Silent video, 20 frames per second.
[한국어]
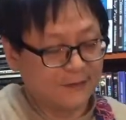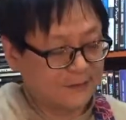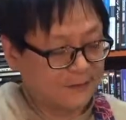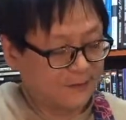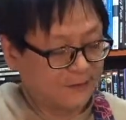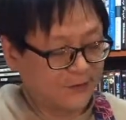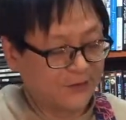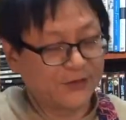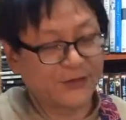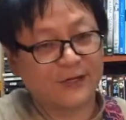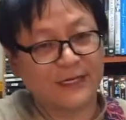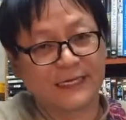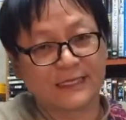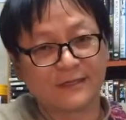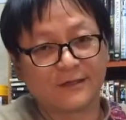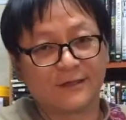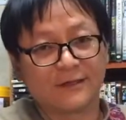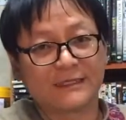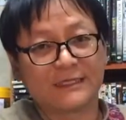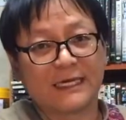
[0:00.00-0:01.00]

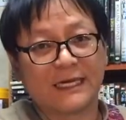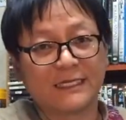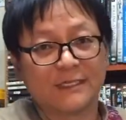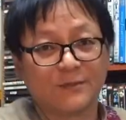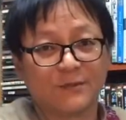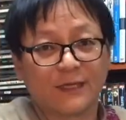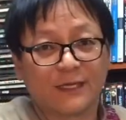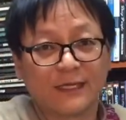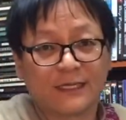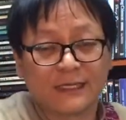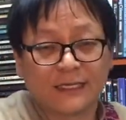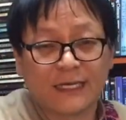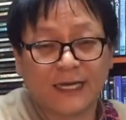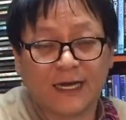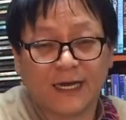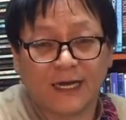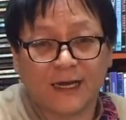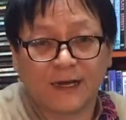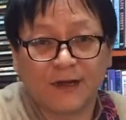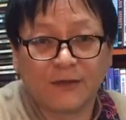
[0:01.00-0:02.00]
연결해서 이제 하시면
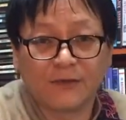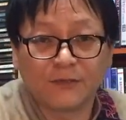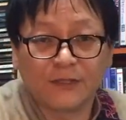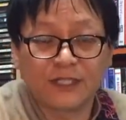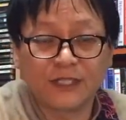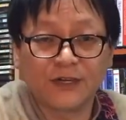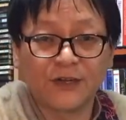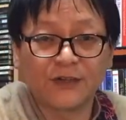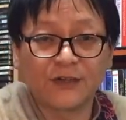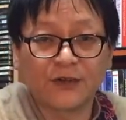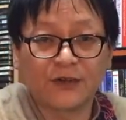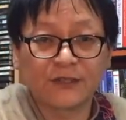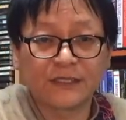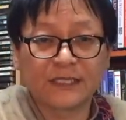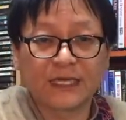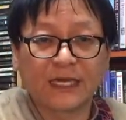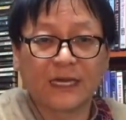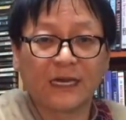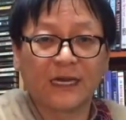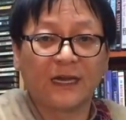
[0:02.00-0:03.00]
되니까 음, 실현
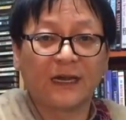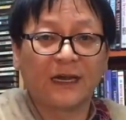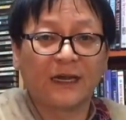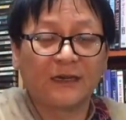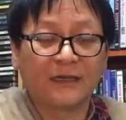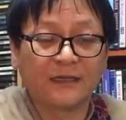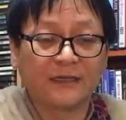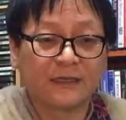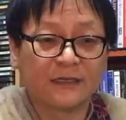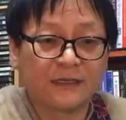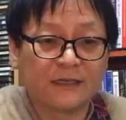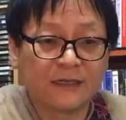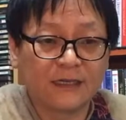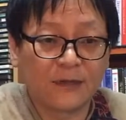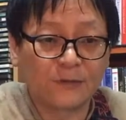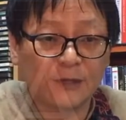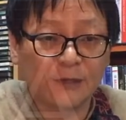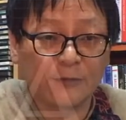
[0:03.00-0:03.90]
영상을 함께